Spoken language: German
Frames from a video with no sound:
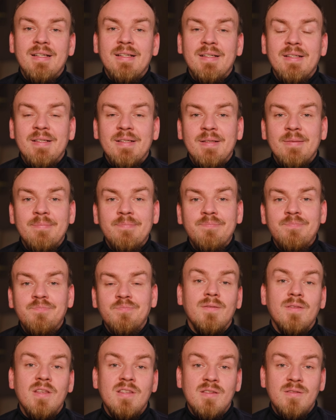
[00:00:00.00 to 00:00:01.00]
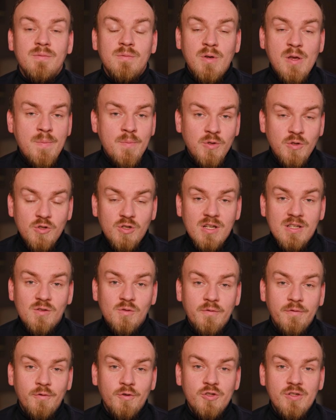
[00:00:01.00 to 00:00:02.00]
ähm, das, ihr müsst euch das
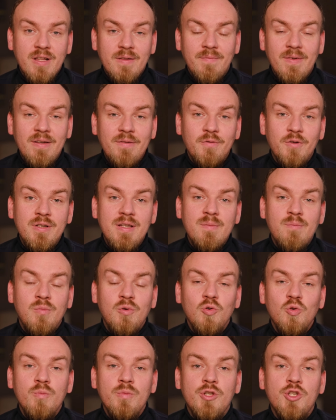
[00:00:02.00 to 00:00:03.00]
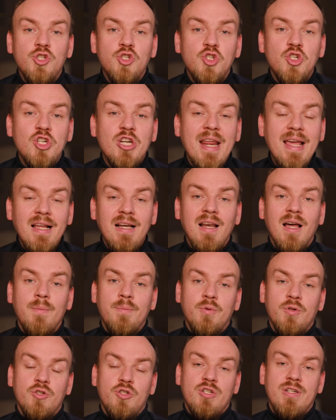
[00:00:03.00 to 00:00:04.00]
so vorstellen, wenn von den Blumen die Stängel
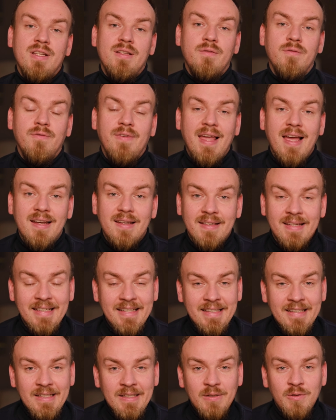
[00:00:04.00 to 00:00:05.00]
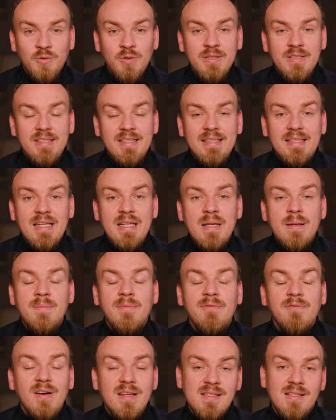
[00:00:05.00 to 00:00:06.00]
abgeschnitten werden und die dann
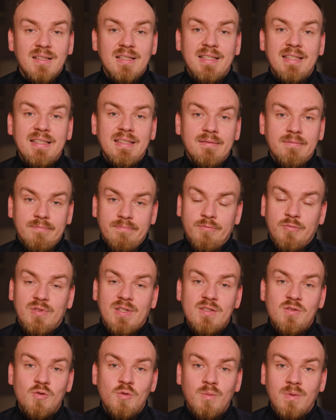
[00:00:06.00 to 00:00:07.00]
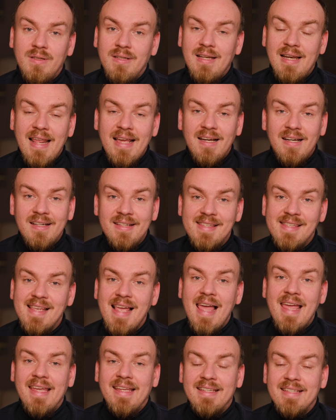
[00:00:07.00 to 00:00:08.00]
im Wasser liegen und das über eine längere
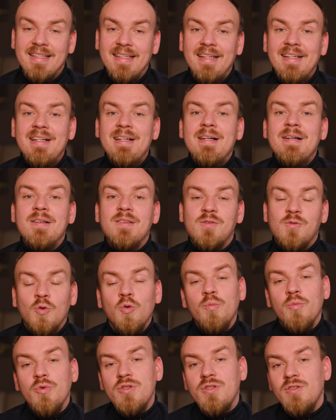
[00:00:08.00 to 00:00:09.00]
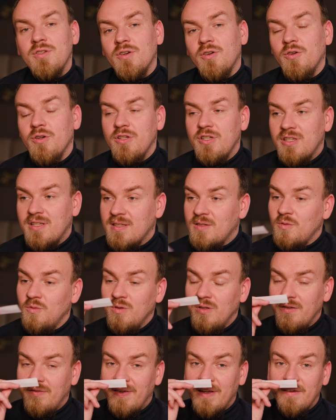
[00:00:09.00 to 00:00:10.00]
Zeit, so müsst ihr euch das
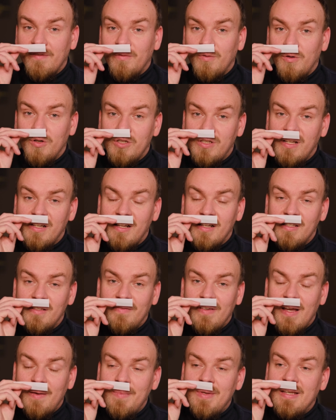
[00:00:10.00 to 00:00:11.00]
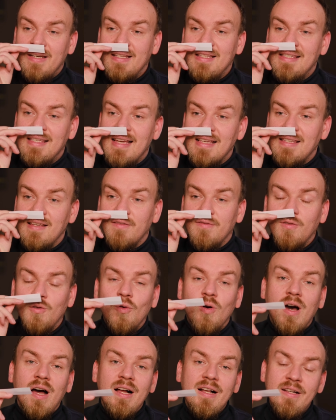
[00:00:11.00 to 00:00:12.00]
ungefähr vorstellen. Also wir haben hier einen sehr, sehr
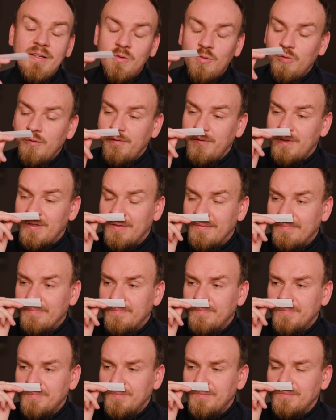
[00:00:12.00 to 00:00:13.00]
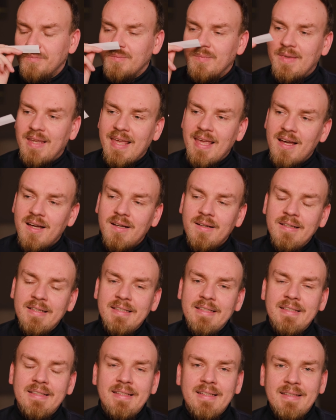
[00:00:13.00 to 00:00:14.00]
floralen Duft, der...
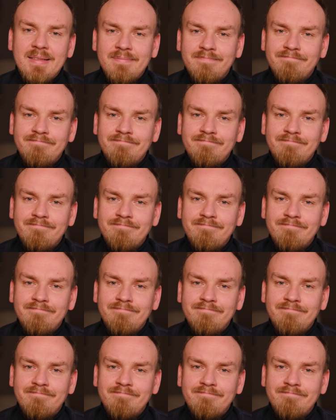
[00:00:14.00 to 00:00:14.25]
Äh,